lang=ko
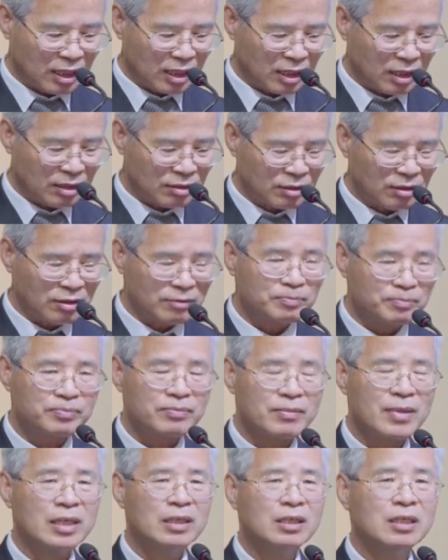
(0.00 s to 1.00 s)
그래서
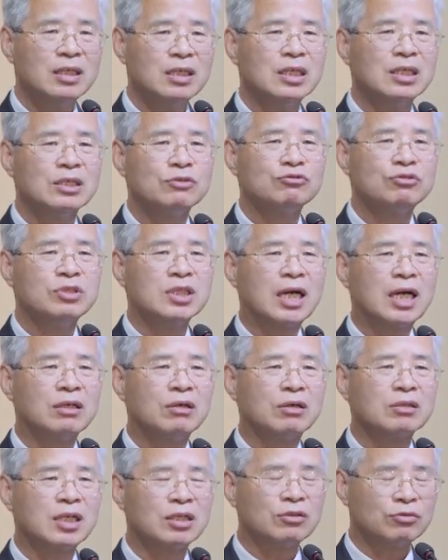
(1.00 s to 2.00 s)
우리가
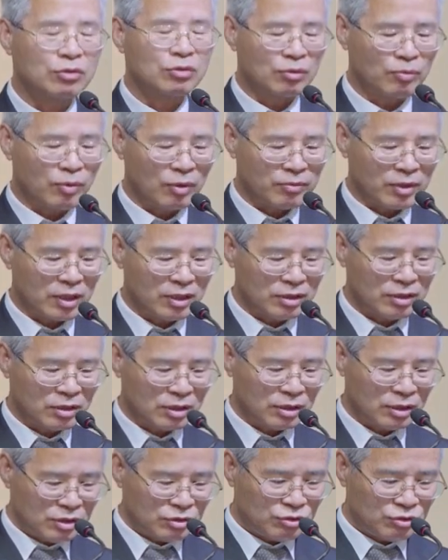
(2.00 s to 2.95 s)
역사적으로 보면은